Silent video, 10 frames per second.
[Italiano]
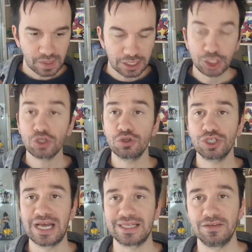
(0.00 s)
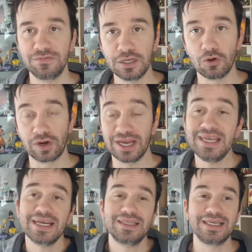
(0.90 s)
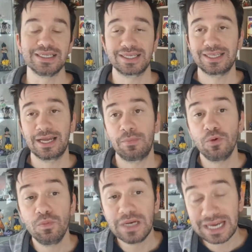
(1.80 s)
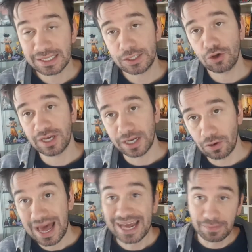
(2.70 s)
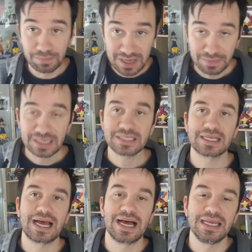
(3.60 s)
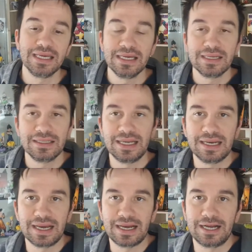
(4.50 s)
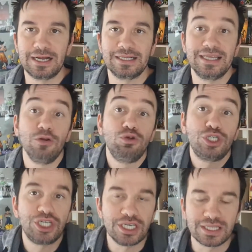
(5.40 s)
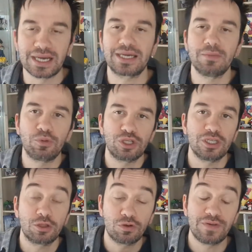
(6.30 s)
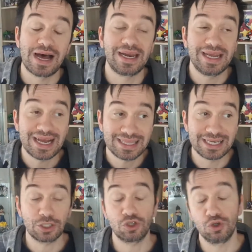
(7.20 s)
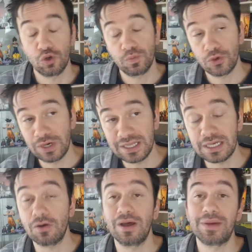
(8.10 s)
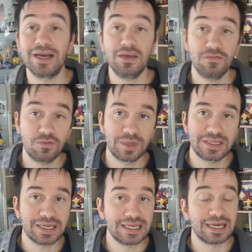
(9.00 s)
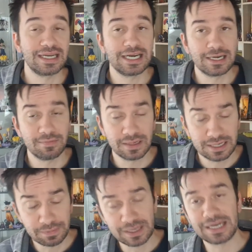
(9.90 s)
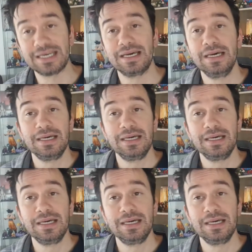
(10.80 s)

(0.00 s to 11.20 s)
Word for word: ci sono stati finora in attesa della pubblicazione regolare bimestrale della, dell'uscita che potete trovare adesso non più in edicola ma in fumetteria e nelle librerie